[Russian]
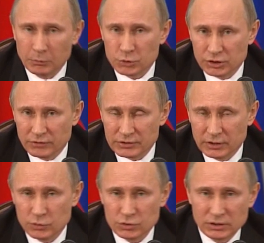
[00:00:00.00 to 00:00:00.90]
таможенного
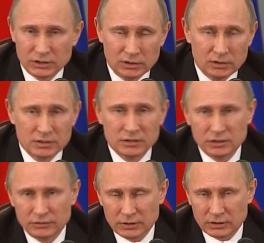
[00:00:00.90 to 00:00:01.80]
союза и
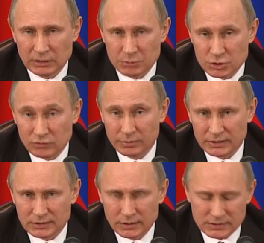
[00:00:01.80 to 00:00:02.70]
единого экономического
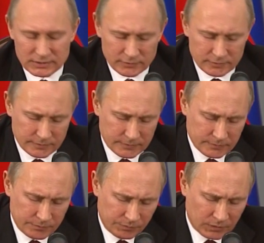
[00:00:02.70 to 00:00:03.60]
пространства
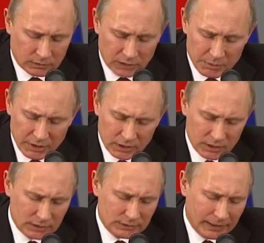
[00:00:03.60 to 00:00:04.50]

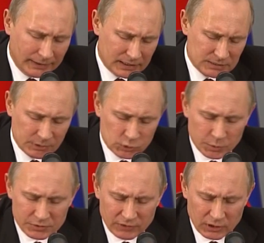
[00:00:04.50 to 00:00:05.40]
намерены и далее
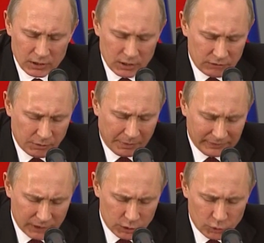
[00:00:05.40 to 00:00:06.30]
способствовать
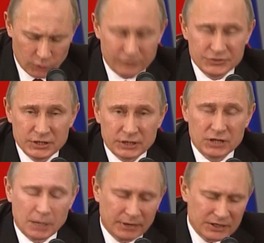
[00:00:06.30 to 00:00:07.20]
выполнению
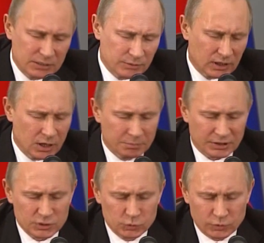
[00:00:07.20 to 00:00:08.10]
всех необходимых
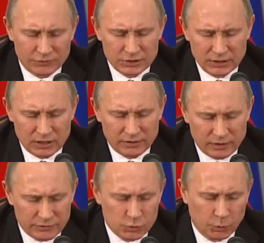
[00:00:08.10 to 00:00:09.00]
процедур в целях
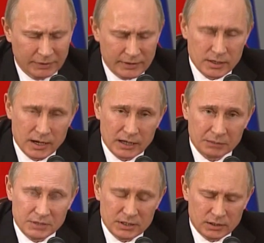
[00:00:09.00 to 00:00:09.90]
вступления
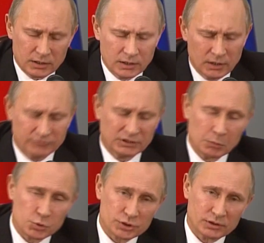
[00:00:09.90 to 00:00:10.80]
Армении в
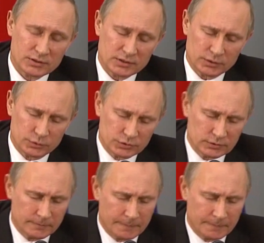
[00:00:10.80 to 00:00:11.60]
таможенный союз.